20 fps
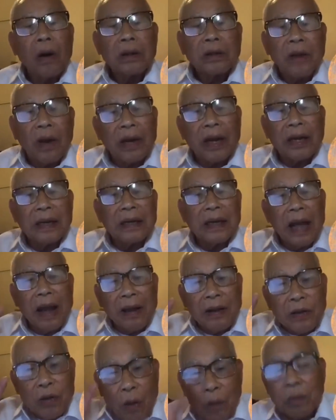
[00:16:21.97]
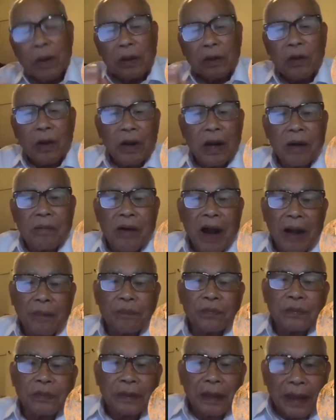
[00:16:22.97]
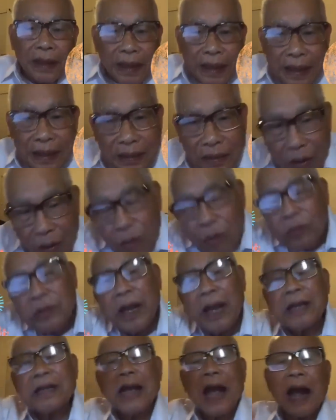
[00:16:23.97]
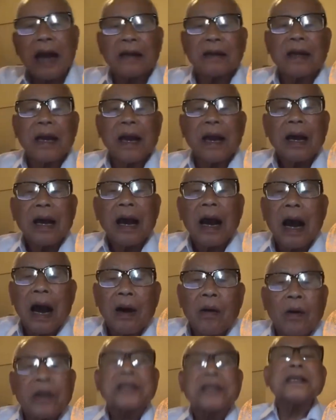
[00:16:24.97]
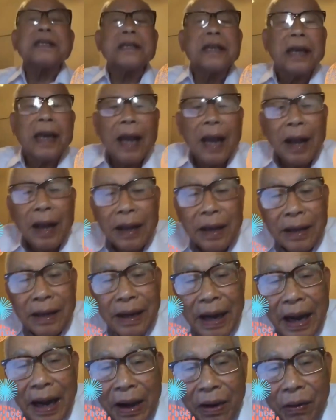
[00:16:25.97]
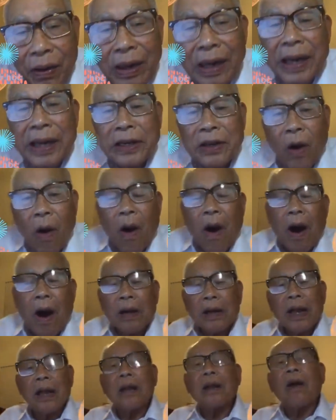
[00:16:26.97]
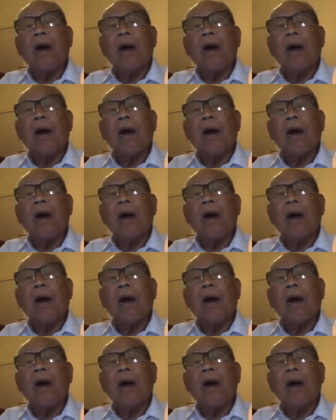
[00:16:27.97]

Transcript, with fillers: Cho nên nếu giúp được cho thằng Pháp thì nó cũng dễ dàng à, có chính nghĩa, à, có lý do để